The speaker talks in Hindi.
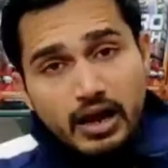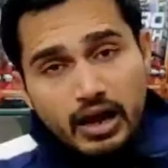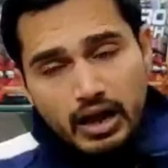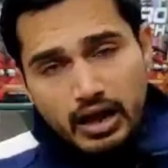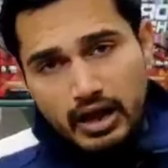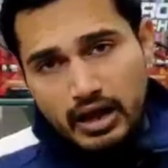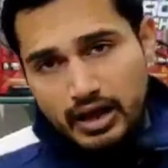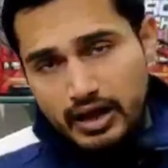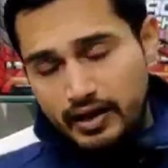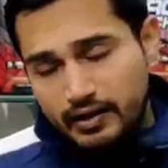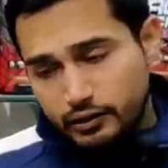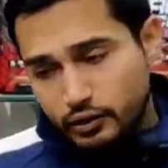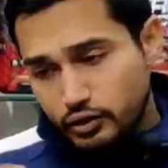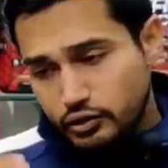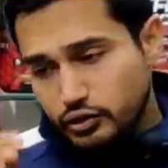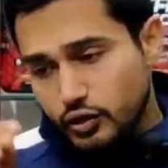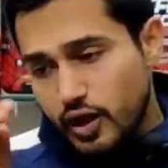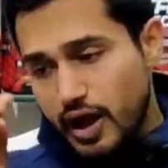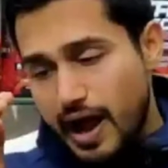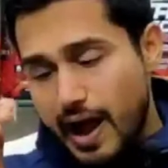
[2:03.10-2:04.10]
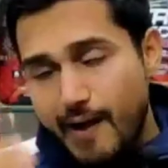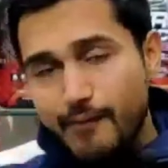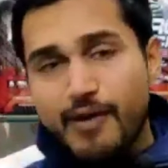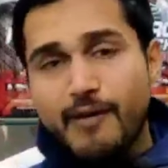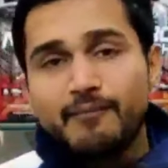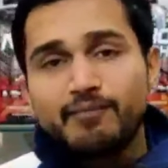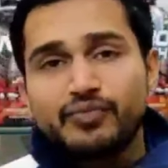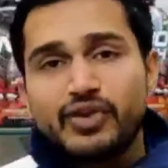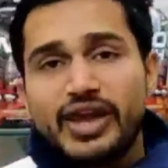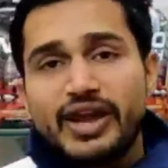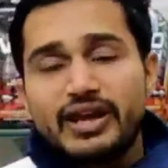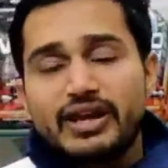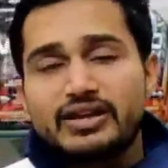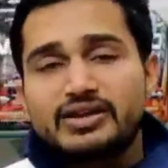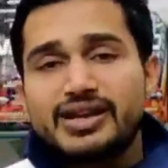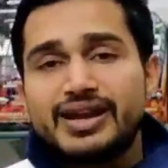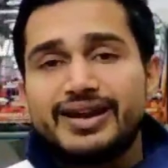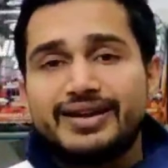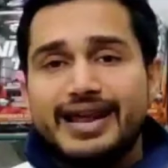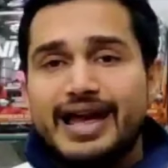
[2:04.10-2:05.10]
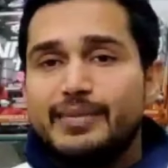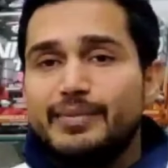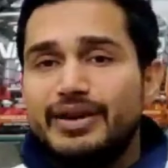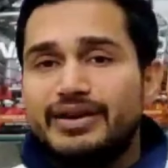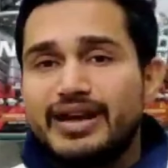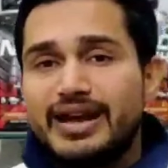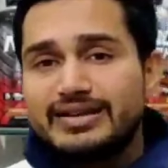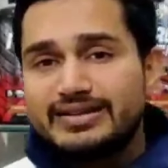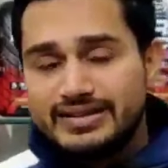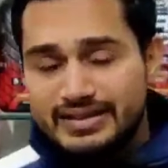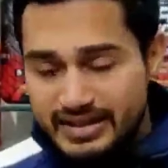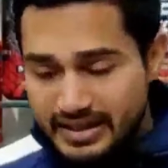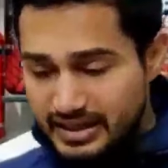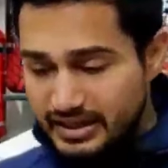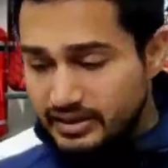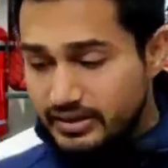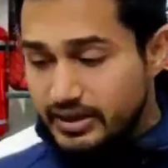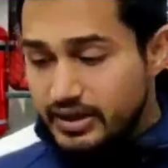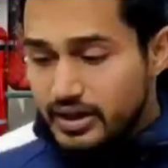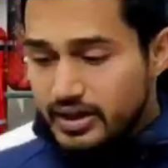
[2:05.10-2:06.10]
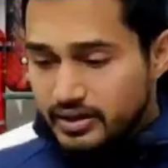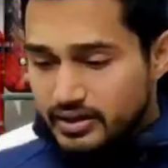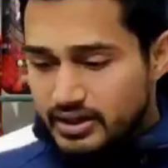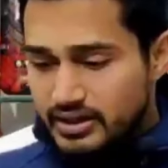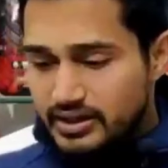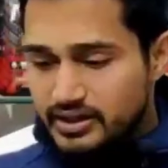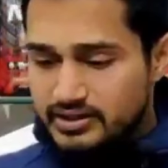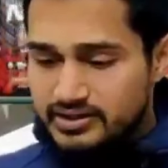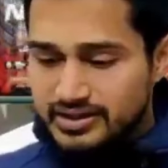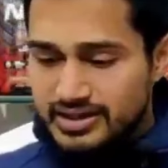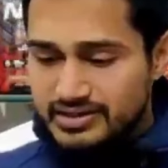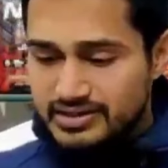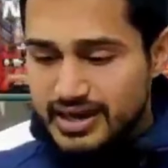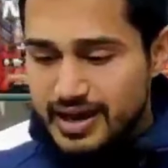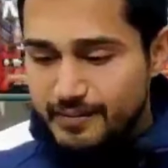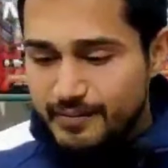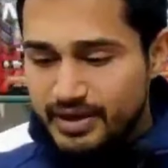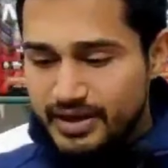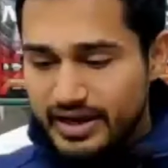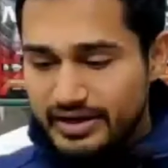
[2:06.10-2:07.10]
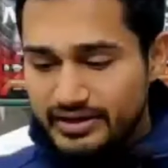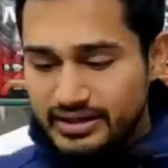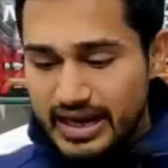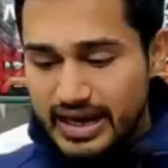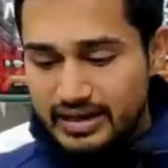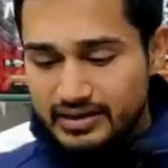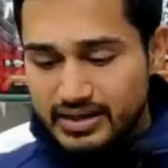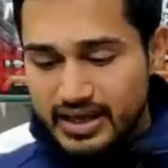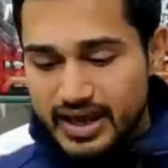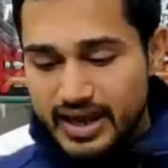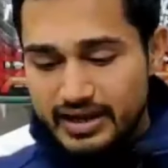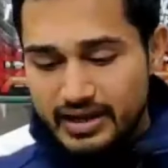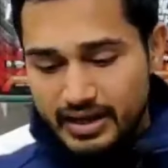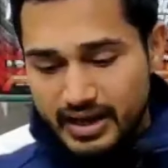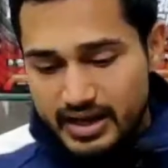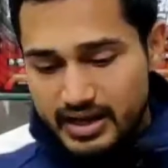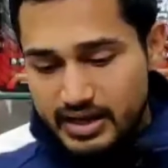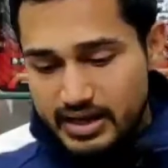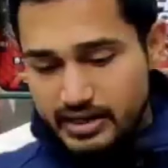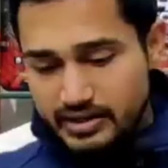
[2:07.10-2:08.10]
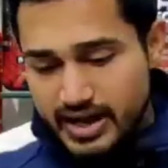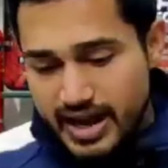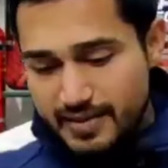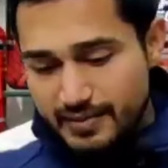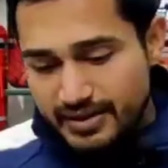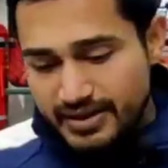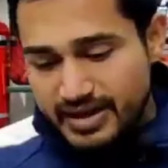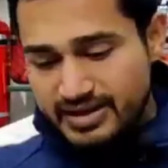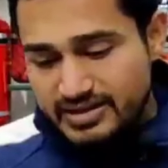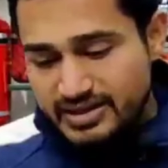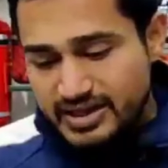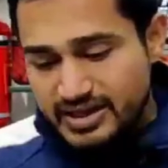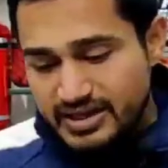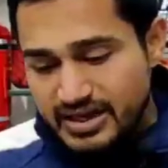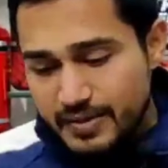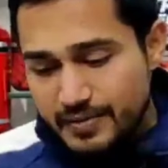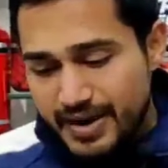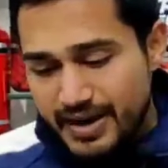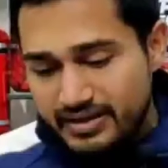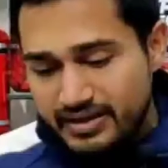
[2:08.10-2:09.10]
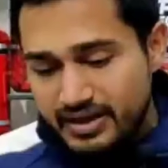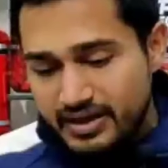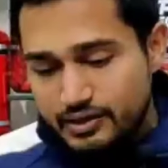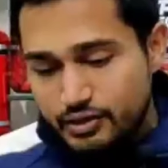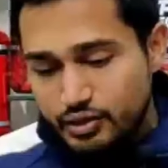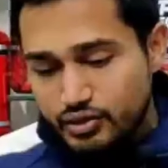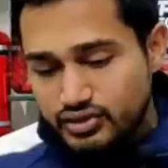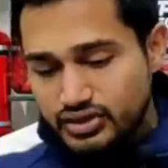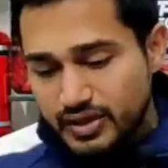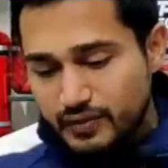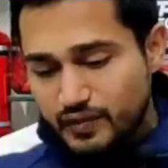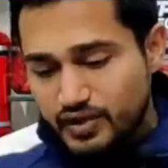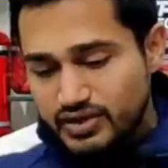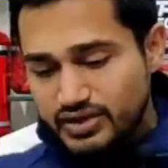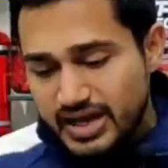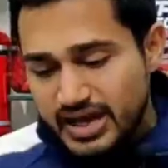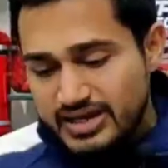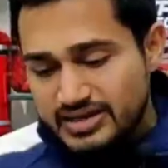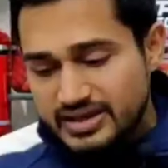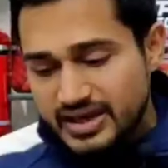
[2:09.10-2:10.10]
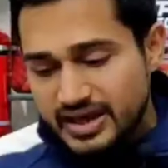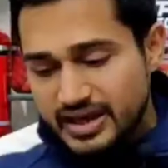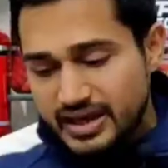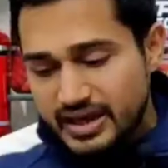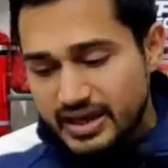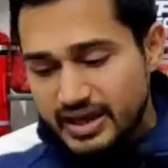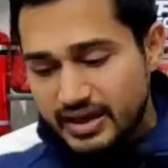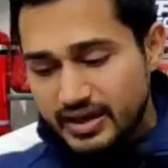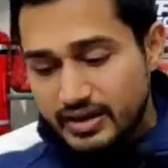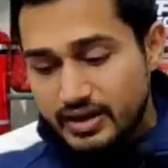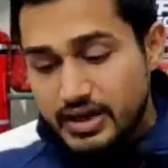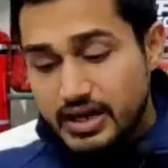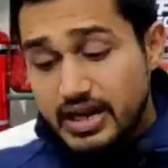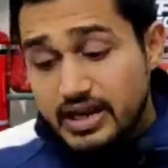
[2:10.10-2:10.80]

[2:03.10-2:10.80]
आ, दोस्तों अब हम देख लेते हैं डायमाटाइज इलीट कि इसके सामने कहीं ठहरता है नहीं डायमाटाइज इलीट की बात करें तो सर्विंग साइज़ है एक